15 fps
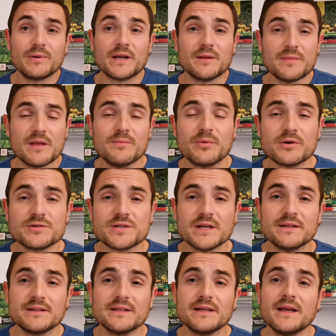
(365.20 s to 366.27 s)
per i miei
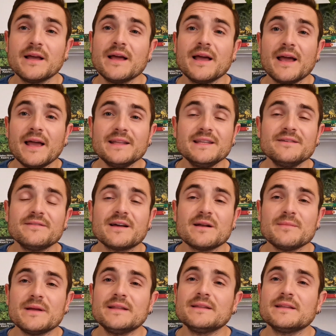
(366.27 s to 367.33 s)
progetti ed è
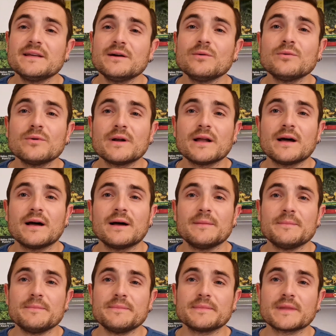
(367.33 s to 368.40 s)
veramente
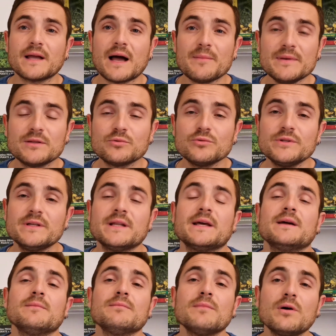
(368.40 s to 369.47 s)

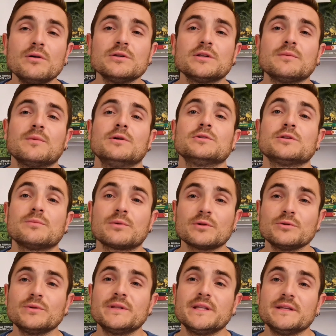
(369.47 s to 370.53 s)
un'abitudine mm, molto molto
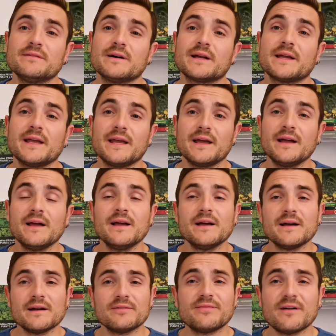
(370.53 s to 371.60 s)
produttiva che
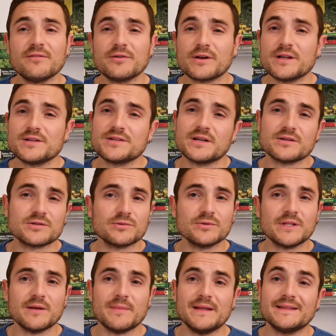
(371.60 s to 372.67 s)
favorisce
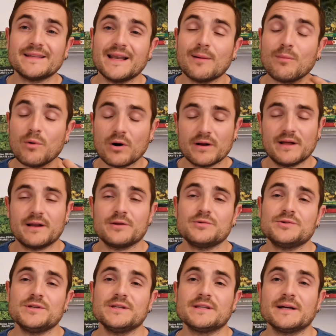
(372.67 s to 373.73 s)
assolutamente la buona
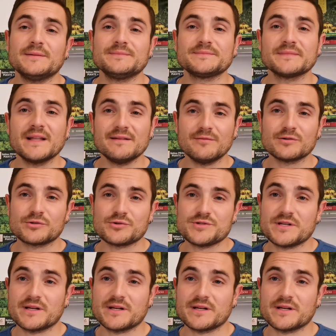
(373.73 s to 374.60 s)
riuscita del vostro